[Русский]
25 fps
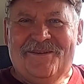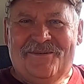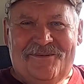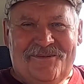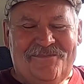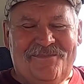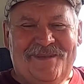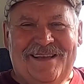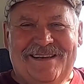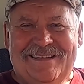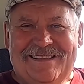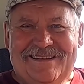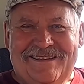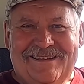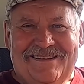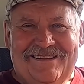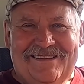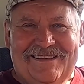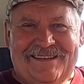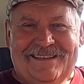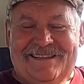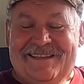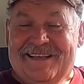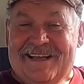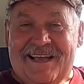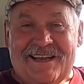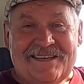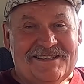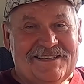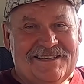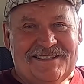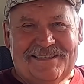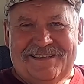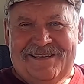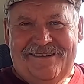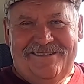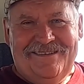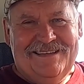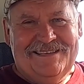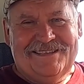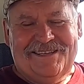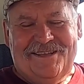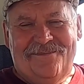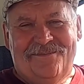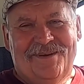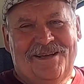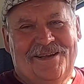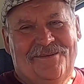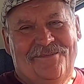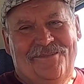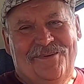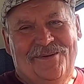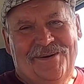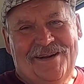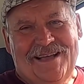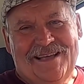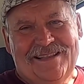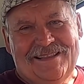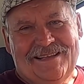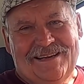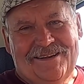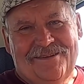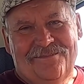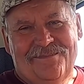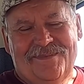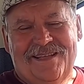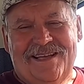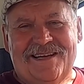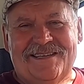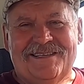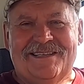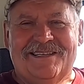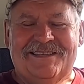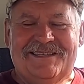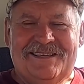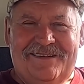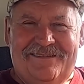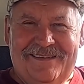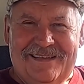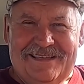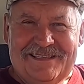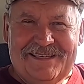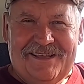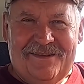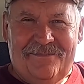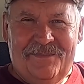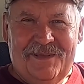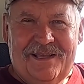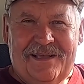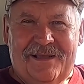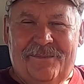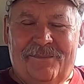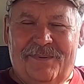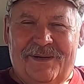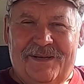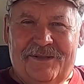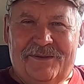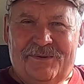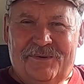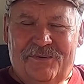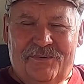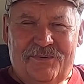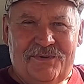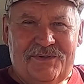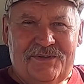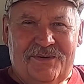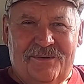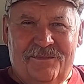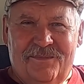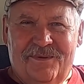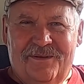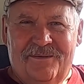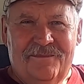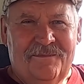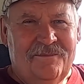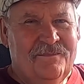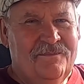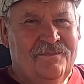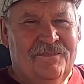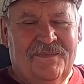Умели делать даже с советским карбюратором, даже с советскими комплектующими.